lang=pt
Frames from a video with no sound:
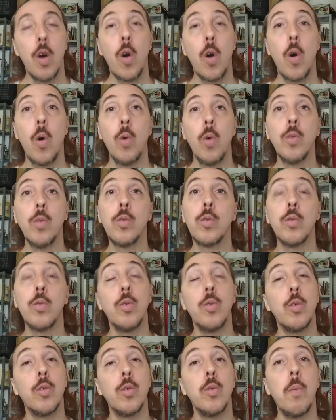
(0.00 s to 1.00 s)
ou
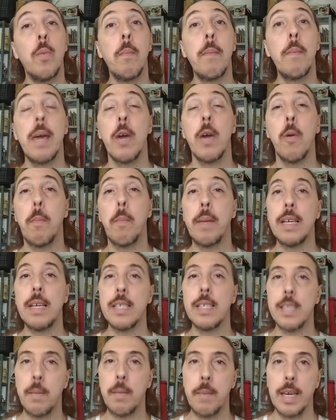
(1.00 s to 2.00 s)
todo o meu
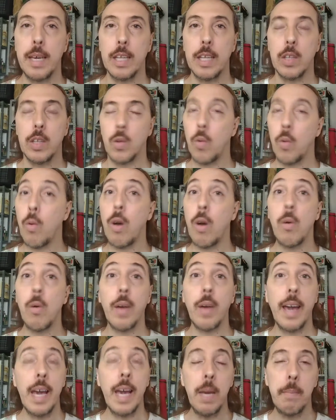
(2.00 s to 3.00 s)
pensamento.
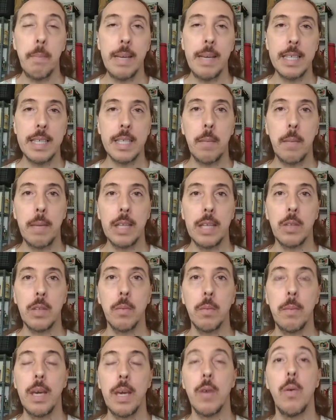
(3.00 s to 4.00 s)
Qualquer pensamento
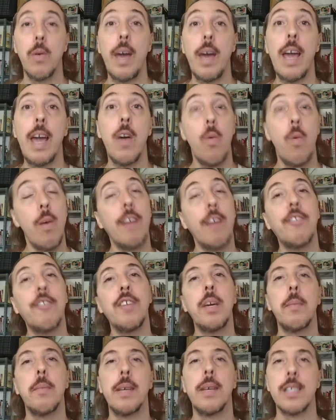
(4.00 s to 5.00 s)
meu é uma
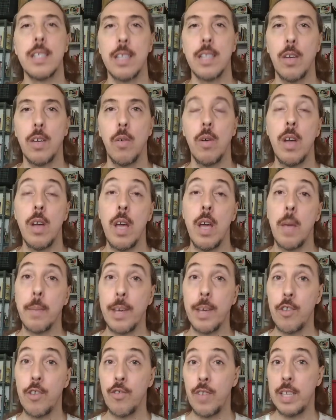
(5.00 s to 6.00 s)
afirmação.
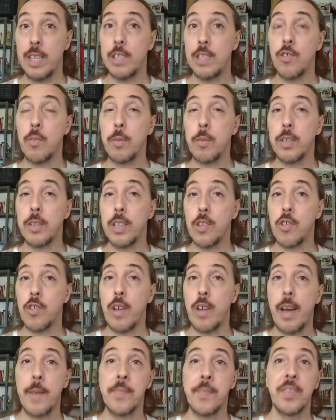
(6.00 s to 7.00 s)
Porque às vezes a gente pode
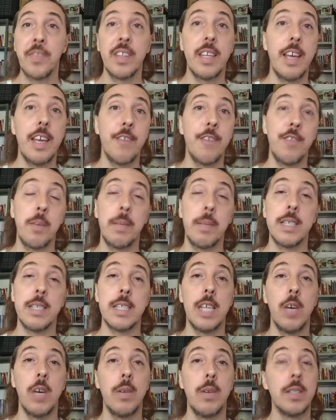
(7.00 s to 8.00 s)
achar que a
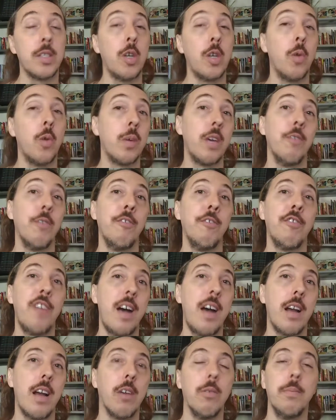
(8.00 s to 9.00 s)
afirmação é só o que eu
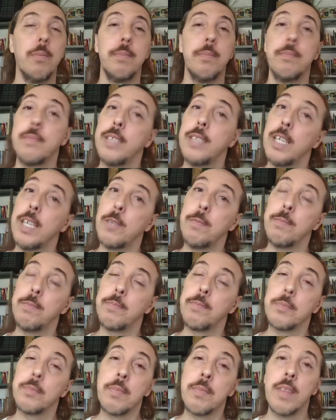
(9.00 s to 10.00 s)
falo. Não.
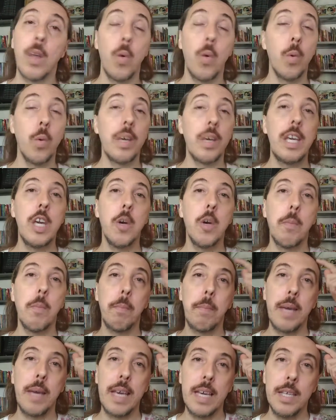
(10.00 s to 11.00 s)
O que eu
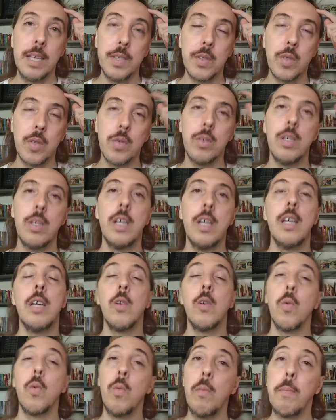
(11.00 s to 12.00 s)
penso,
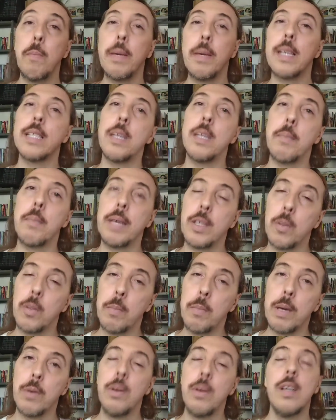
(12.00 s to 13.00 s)
um pensamento
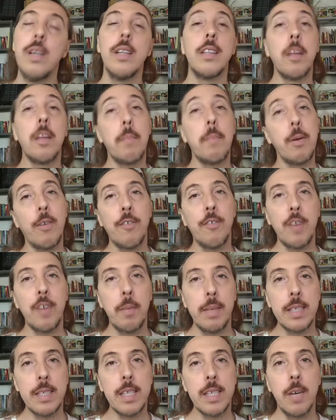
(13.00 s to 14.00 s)
meu, também é uma
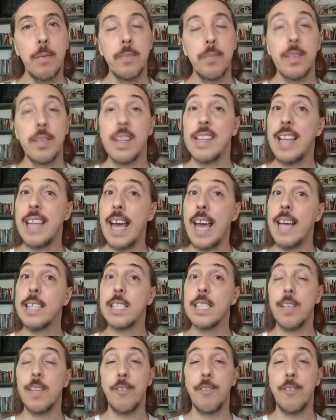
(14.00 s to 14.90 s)
afirmação. Dessa